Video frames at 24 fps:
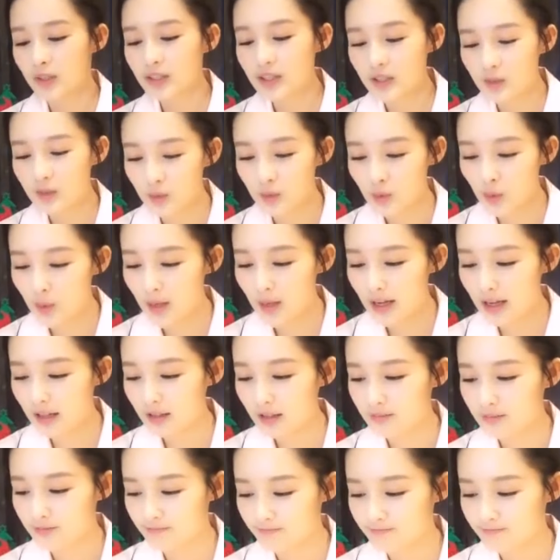我觉得这句
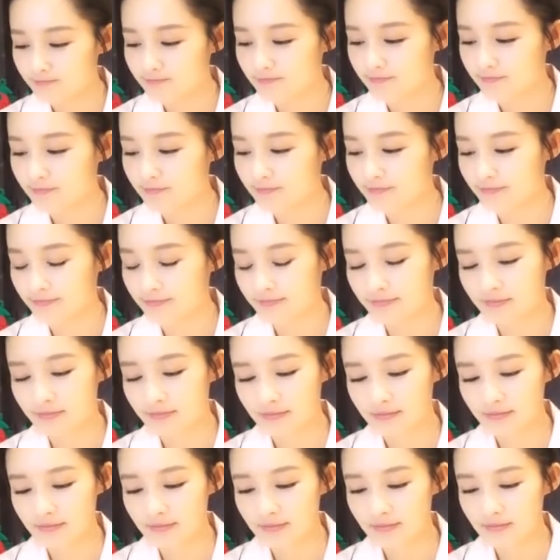话，嗯，
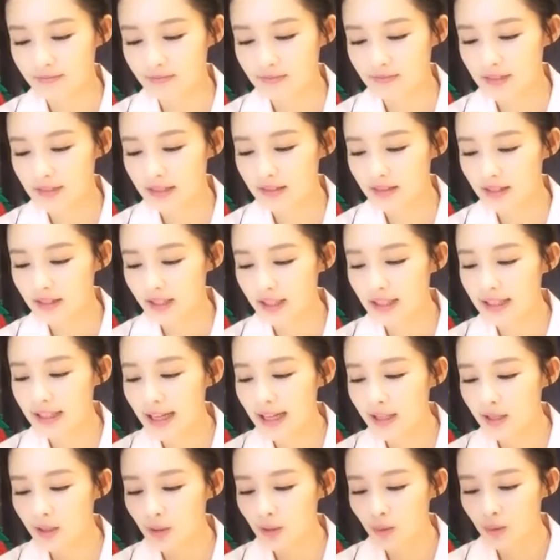
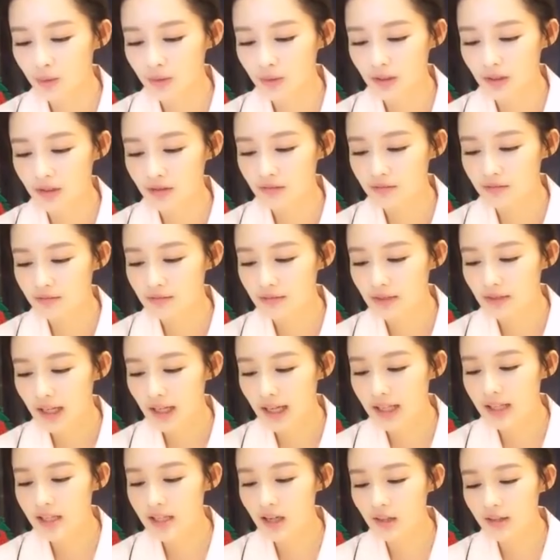挺感动的。
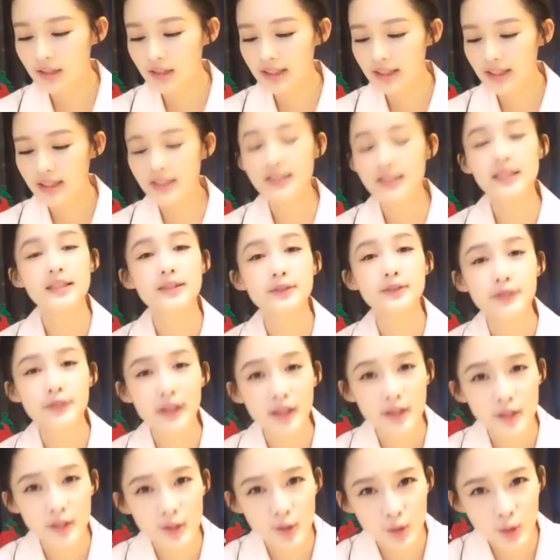按照你自
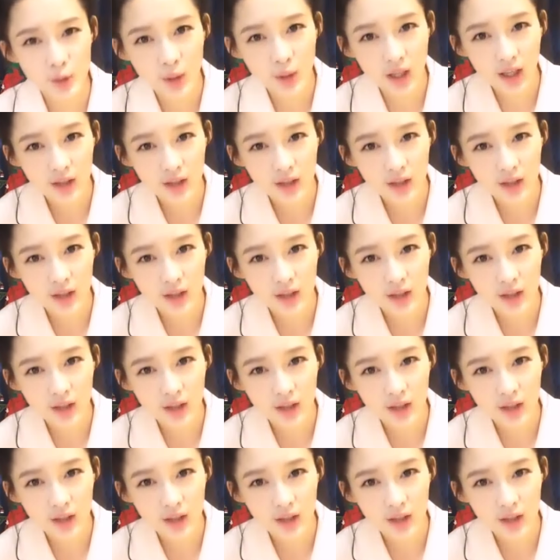己的方